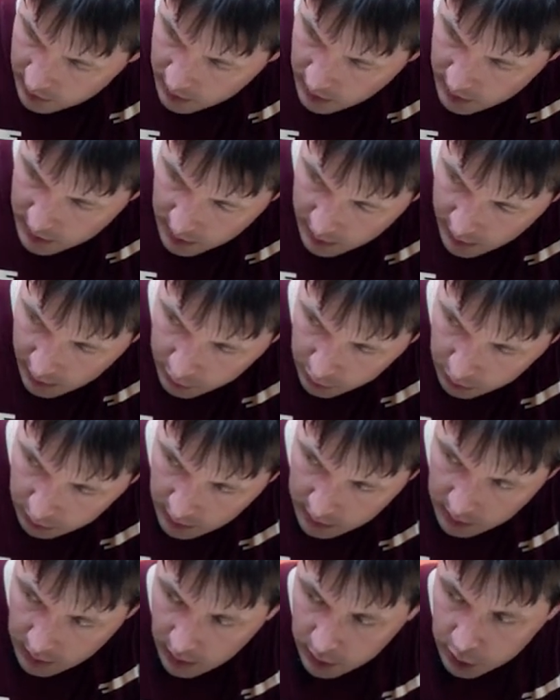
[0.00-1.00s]
здесь она еще
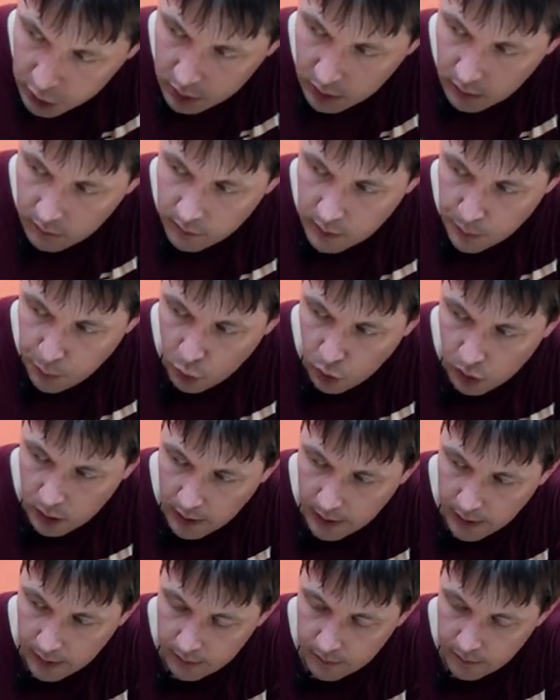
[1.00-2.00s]
достаточно
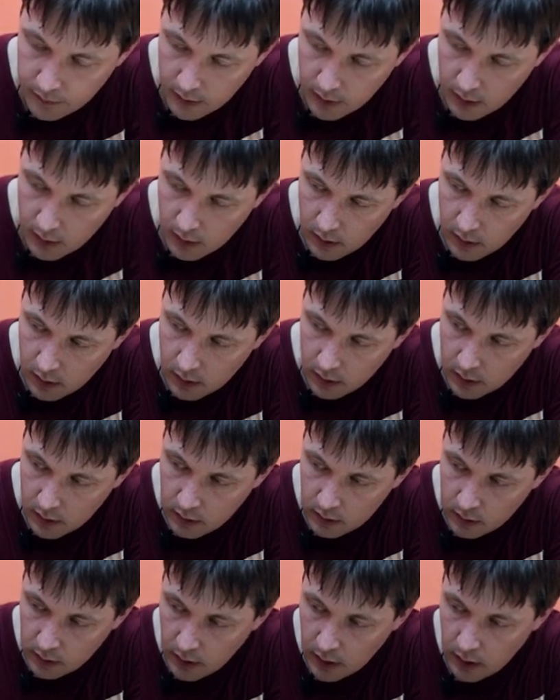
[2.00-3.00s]
выпуклая,
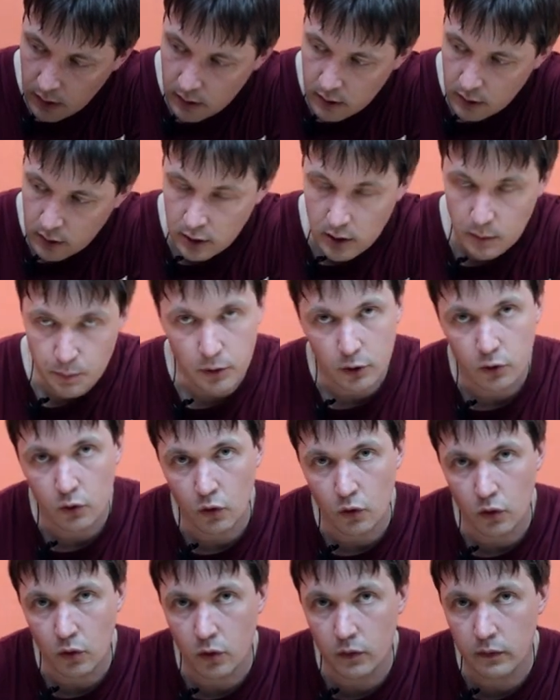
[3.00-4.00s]
на этих типах,
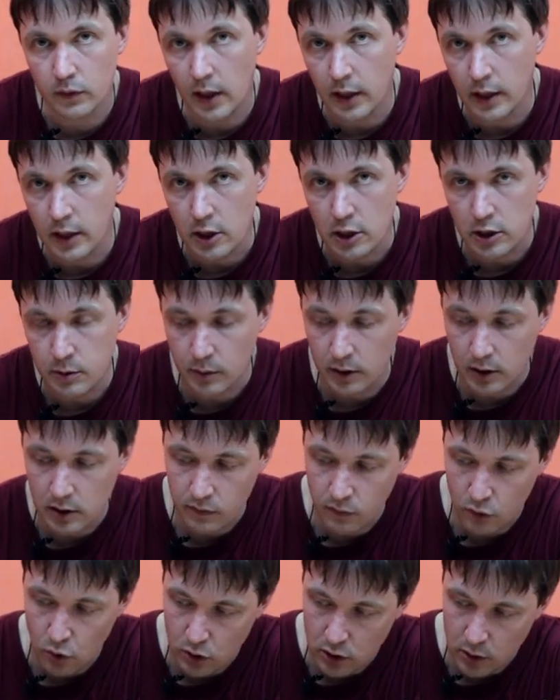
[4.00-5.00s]
то в дальнейшем она
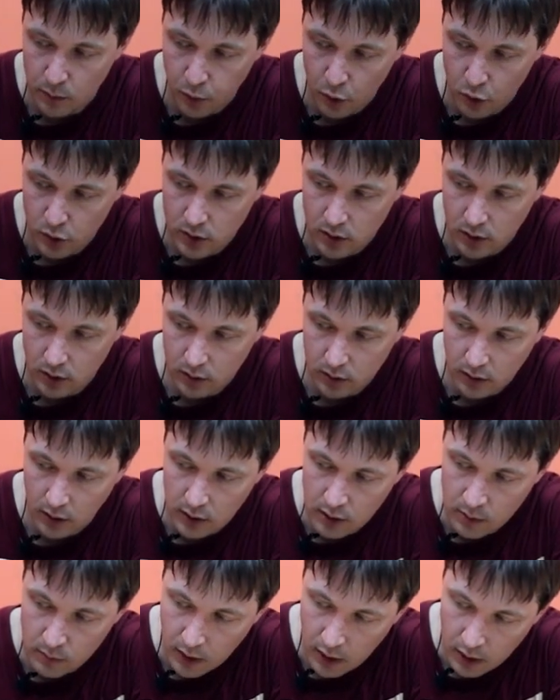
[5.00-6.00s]
сведется просто к
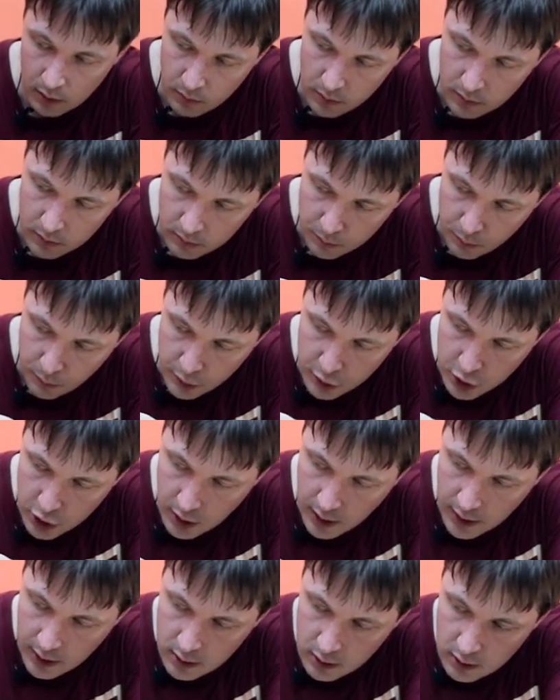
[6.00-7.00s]
таким как бы
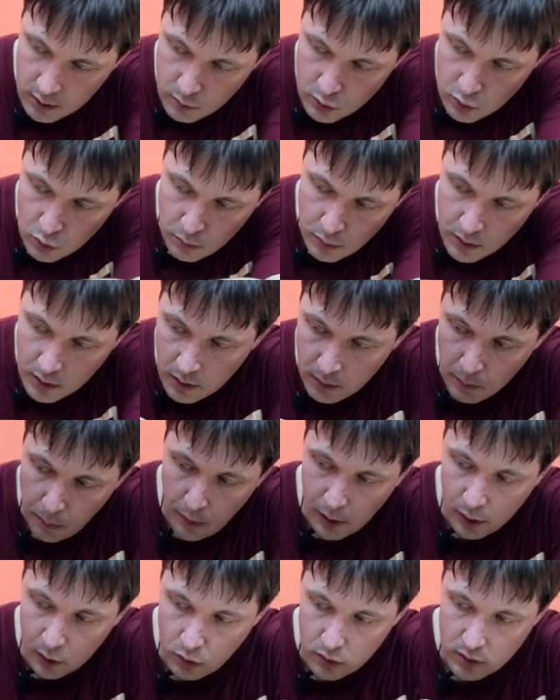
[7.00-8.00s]
прочеканенным зубилом
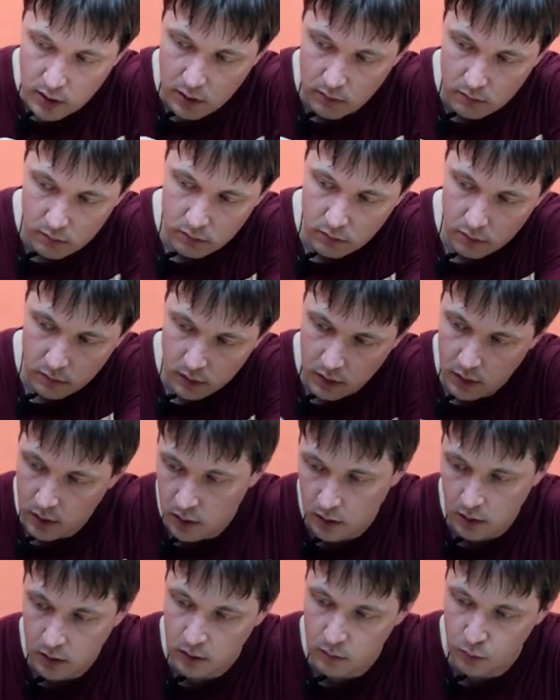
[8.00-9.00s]
полоскам,
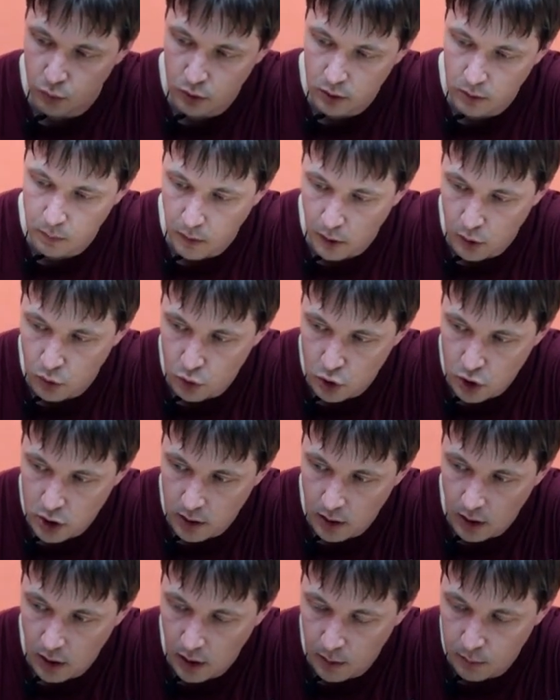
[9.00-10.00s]
и это будет похоже
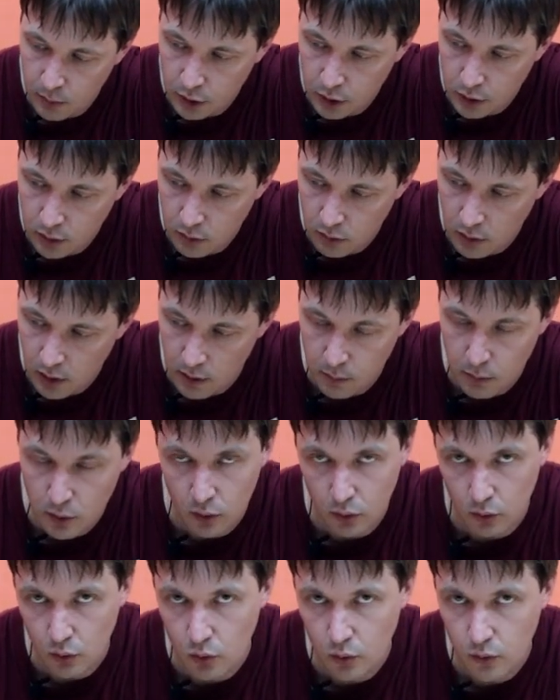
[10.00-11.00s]
на обычную
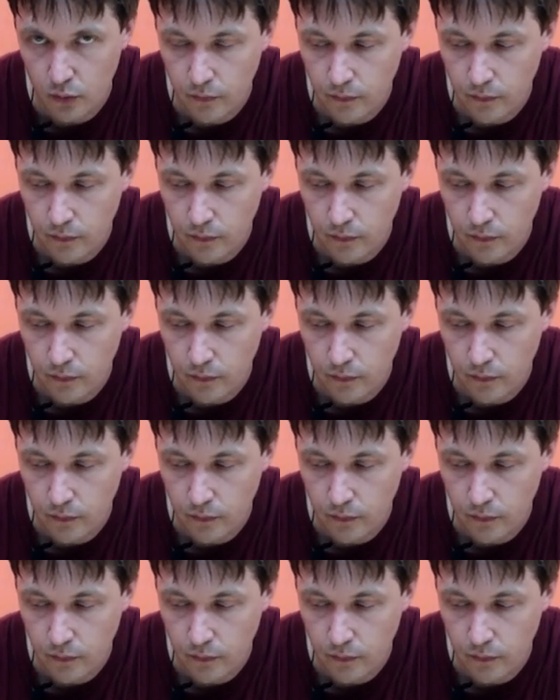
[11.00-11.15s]
гребенку.